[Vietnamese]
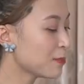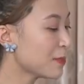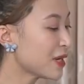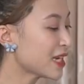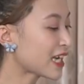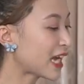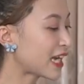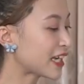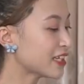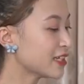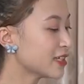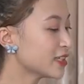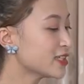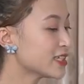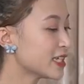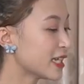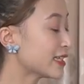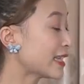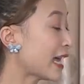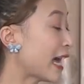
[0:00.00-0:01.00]
Bên cạnh những
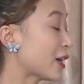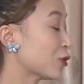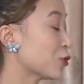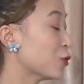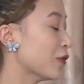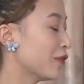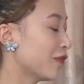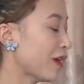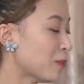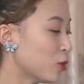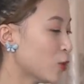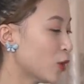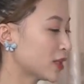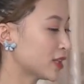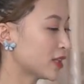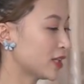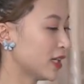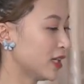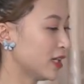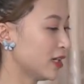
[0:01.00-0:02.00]
chế tài của pháp
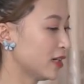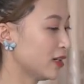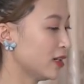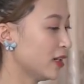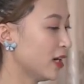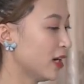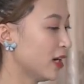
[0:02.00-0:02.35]
luật thì